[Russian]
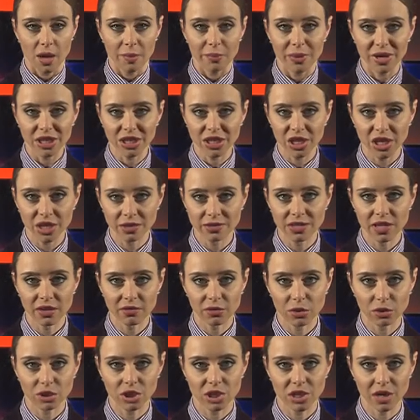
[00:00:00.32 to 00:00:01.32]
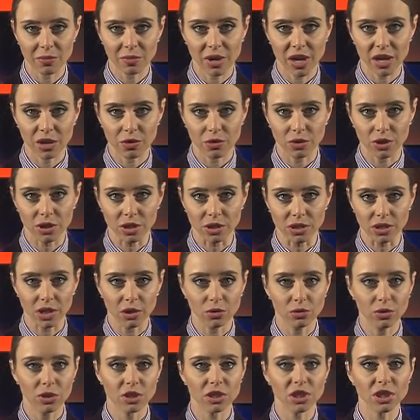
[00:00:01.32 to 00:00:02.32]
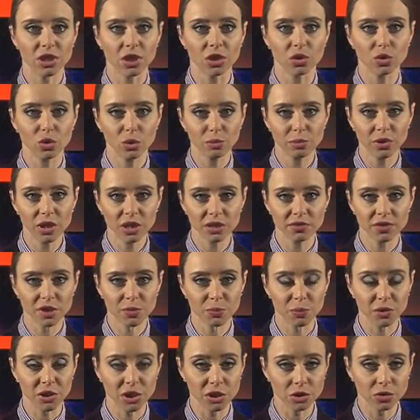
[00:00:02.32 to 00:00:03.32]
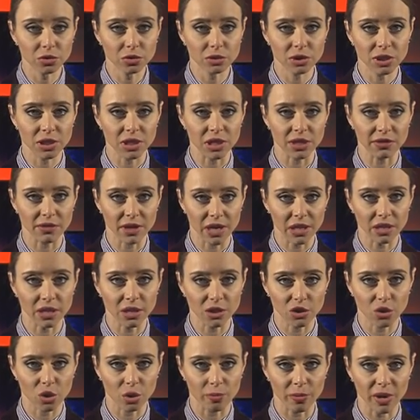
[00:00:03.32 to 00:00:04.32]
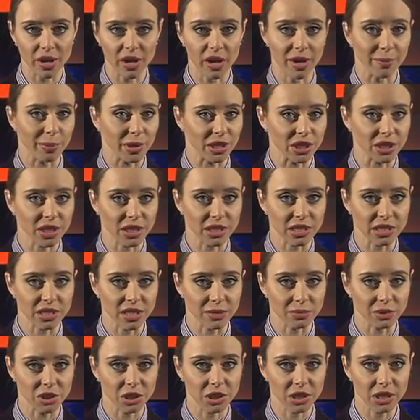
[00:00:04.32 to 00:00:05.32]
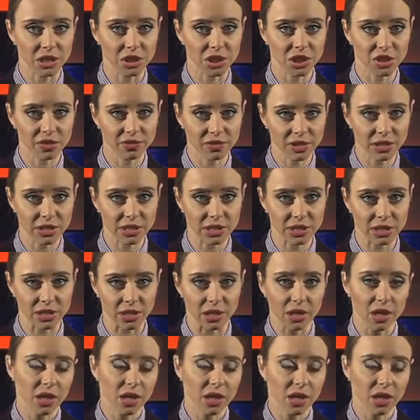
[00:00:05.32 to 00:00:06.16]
Пожар в Заволжском районе. На улице Клубная вспыхнул деревянный дом. О пожаре сообщили очевидцы.